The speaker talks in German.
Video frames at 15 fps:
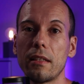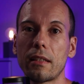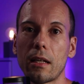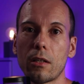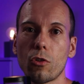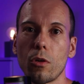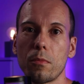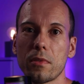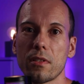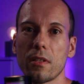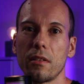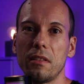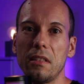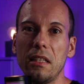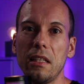dann kommst
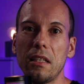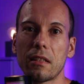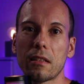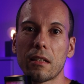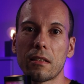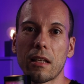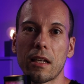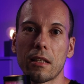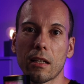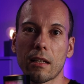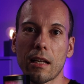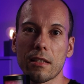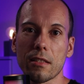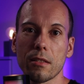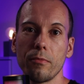du nicht an einer
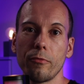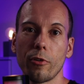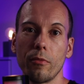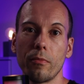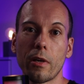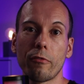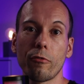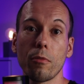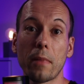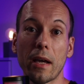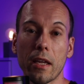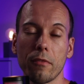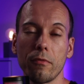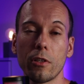Custom Firmware vorbei.